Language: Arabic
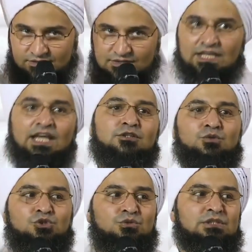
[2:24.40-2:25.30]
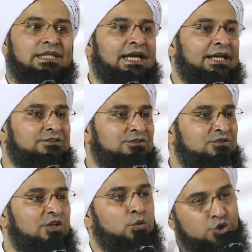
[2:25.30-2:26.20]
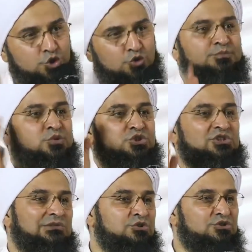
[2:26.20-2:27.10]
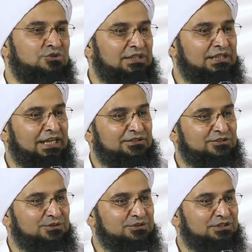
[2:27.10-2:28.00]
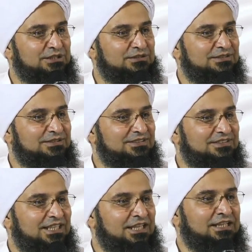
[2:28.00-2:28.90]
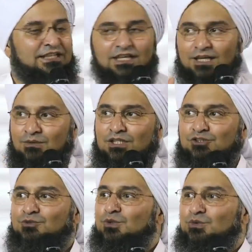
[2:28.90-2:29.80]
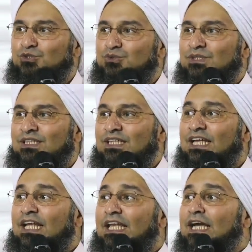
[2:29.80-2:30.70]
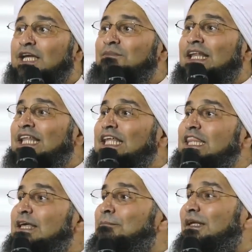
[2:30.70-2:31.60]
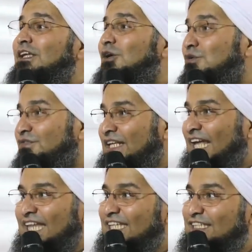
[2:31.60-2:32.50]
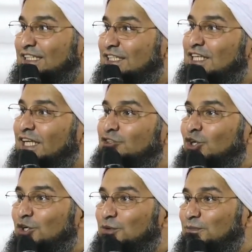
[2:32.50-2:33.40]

صحة وجود الله عز وجل وجوب وجود وجود الله عز وجل أن الله واجب الوجود لكن ما الذي ثبته في لحظة التزعزع